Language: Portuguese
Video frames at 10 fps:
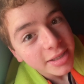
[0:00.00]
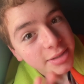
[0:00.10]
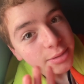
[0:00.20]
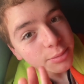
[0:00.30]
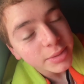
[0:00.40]

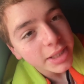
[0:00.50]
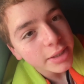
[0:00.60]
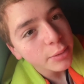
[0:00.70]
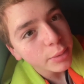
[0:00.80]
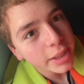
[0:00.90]
São
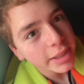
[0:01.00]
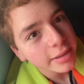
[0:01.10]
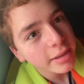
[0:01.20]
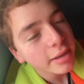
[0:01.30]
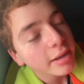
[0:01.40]

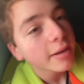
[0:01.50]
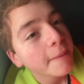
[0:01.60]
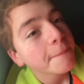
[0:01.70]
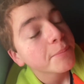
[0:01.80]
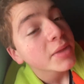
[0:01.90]
7h40.
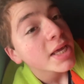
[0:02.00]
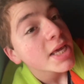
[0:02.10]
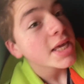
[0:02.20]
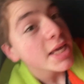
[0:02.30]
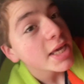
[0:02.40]

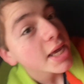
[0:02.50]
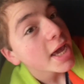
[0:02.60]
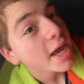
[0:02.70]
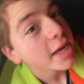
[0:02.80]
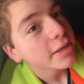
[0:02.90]
E
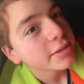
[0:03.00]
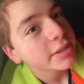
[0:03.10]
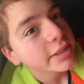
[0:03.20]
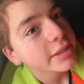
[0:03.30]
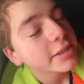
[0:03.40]
é isso
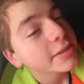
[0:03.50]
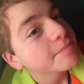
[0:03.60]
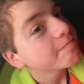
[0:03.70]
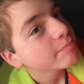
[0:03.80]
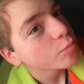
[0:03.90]
gente.
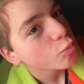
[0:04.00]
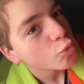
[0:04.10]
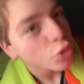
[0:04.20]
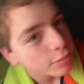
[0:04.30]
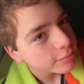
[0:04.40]

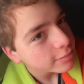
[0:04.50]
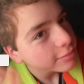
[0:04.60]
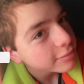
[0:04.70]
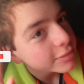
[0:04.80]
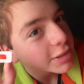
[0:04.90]

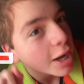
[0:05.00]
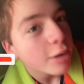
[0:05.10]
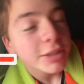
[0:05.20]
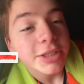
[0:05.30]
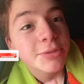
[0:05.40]
Tchau,
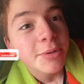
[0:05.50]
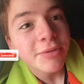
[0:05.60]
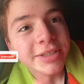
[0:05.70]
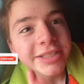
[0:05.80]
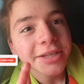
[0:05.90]
gente. Espero que
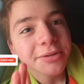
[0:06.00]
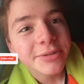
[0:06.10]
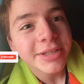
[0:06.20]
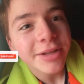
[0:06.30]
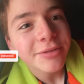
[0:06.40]
vocês tenham
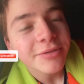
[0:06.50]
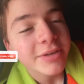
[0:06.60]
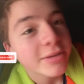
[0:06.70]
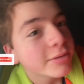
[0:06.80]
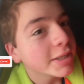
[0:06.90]
gostado do
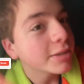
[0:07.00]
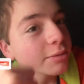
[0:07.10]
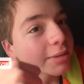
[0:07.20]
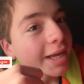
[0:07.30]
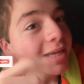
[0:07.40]
vídeo. Deixem
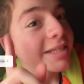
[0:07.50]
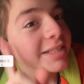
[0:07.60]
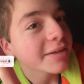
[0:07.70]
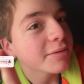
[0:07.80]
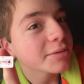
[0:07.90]
um like,
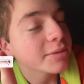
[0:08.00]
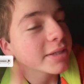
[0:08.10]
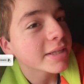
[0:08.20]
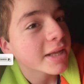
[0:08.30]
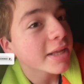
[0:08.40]
inscrevam-se no
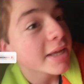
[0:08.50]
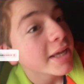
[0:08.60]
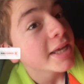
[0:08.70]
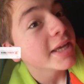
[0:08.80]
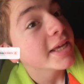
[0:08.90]
canal
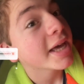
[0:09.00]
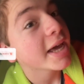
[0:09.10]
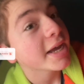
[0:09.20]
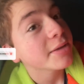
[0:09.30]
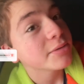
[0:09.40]
e
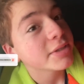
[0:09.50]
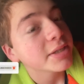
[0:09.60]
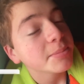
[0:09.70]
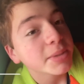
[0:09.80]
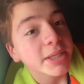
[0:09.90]
carreguem no
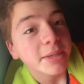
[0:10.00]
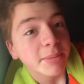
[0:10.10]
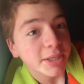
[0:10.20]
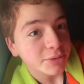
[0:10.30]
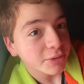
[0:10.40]
sininho para terem
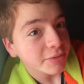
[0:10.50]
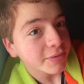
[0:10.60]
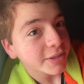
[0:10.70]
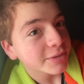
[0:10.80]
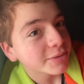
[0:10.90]
mais
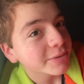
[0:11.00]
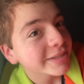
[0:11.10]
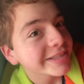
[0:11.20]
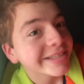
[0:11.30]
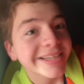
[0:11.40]

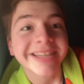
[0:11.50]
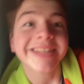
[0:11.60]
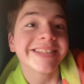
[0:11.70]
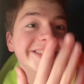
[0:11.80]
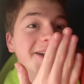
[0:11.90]
notificações.
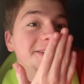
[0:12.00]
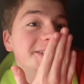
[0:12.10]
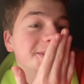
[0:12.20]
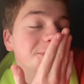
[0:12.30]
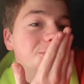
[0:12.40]
Tchau,
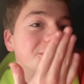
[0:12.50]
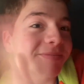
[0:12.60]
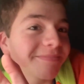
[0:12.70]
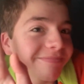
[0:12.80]
gente.